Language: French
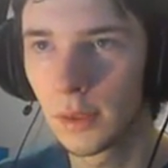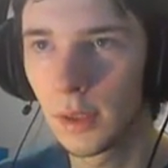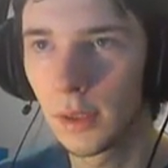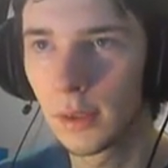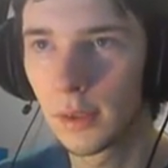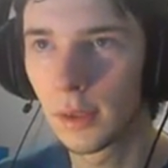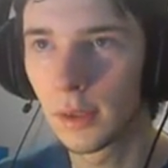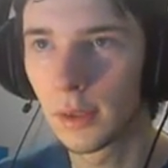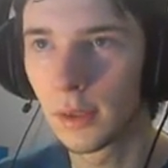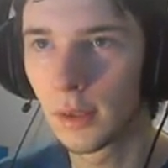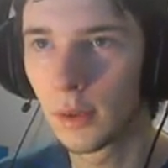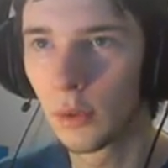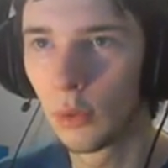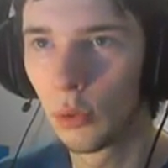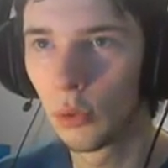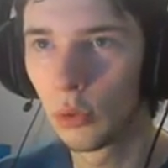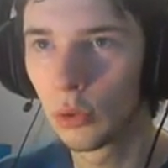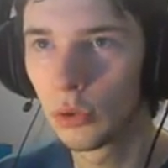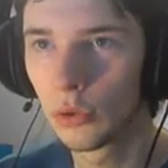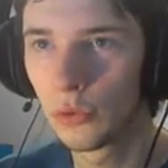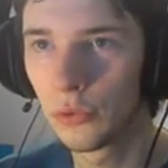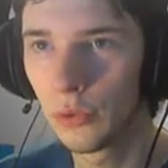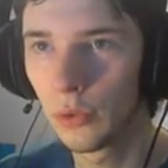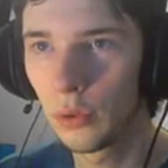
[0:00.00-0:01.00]
Putain, t'as des
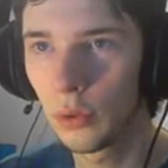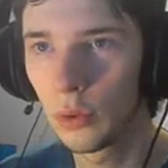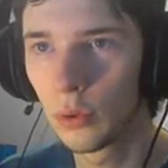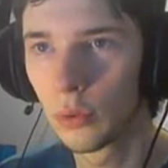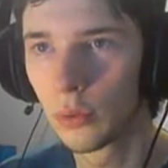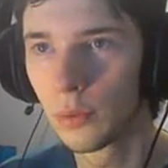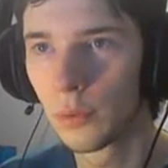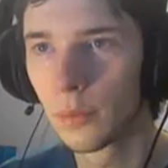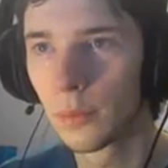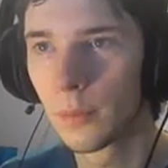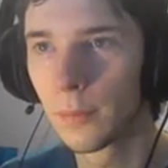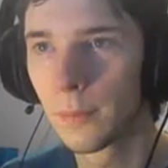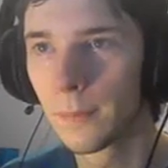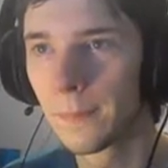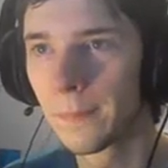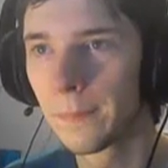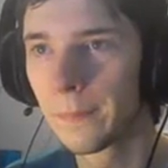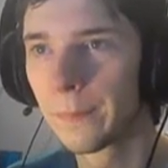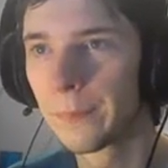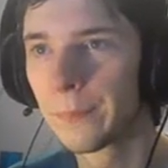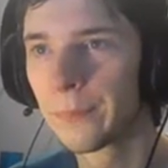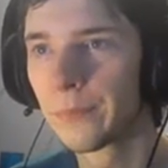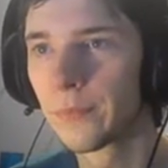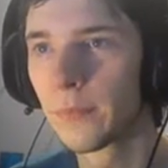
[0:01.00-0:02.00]
gros cheveux.
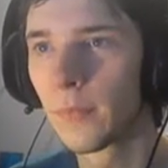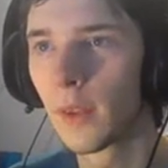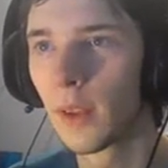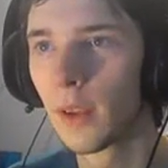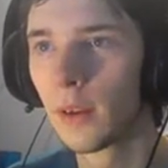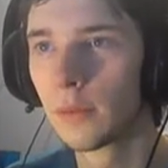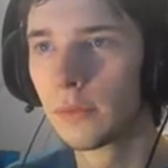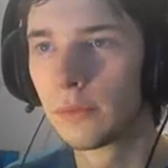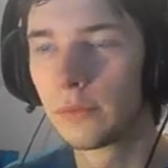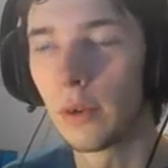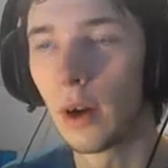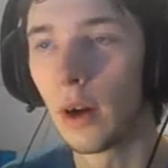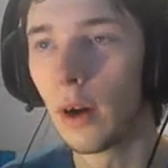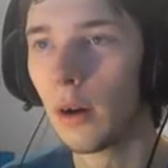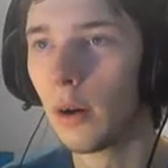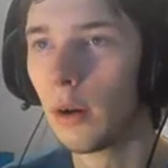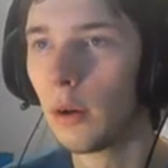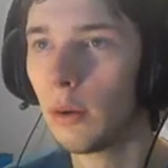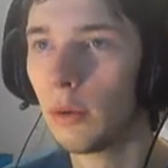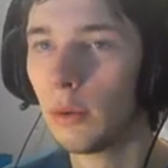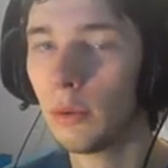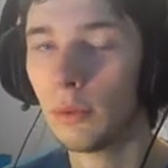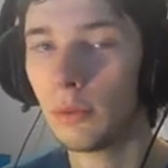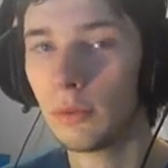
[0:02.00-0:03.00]

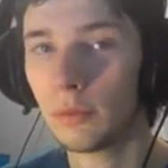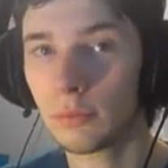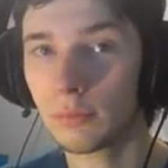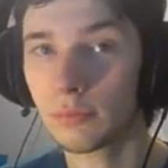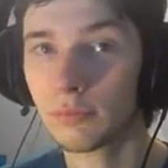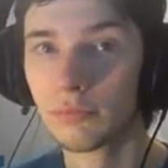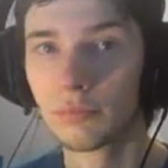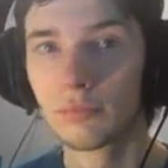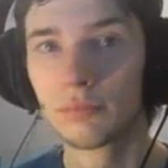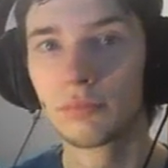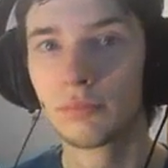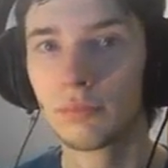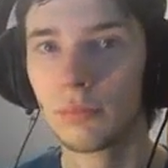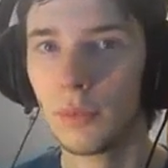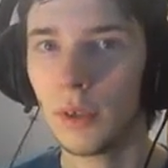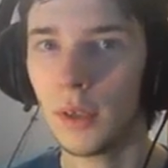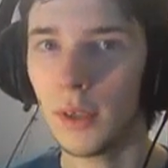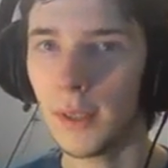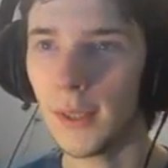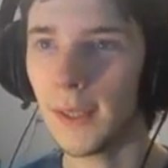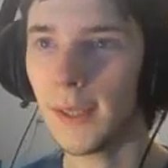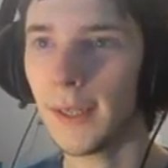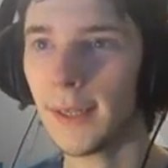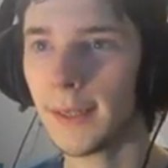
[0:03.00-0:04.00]
Enfin, euh...
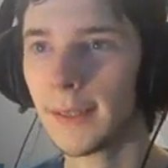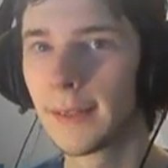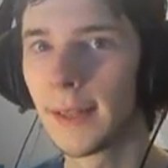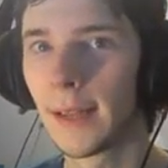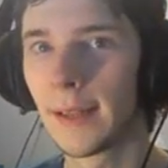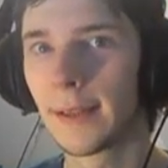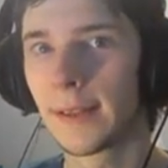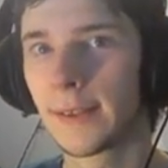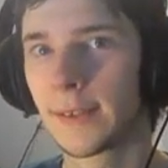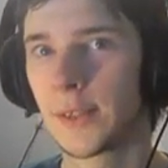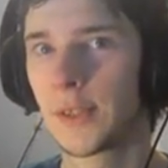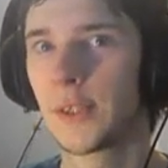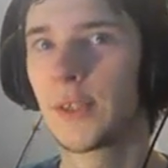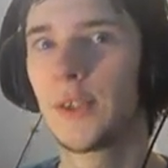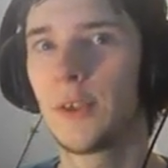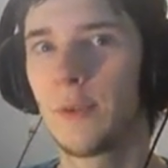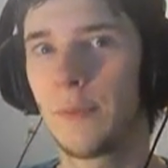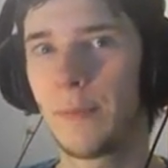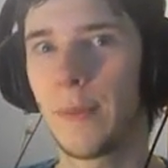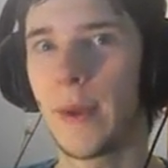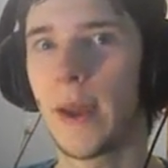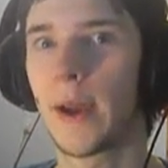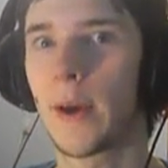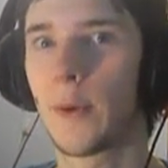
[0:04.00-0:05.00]
T'as des
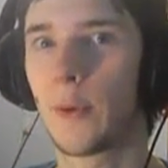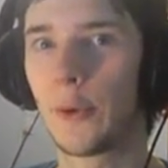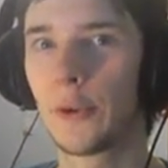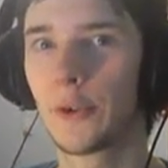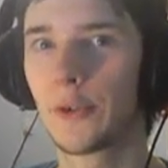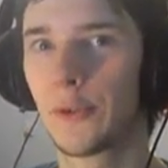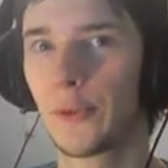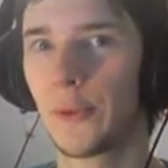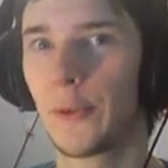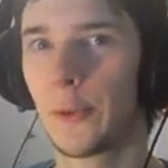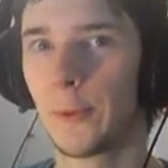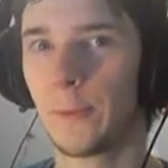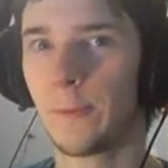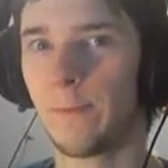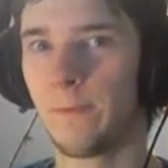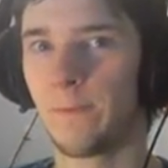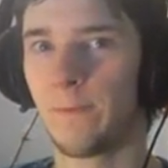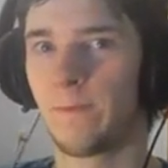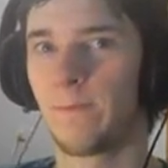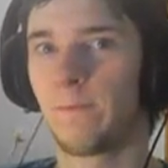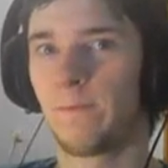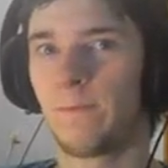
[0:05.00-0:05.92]
super gros cheveux.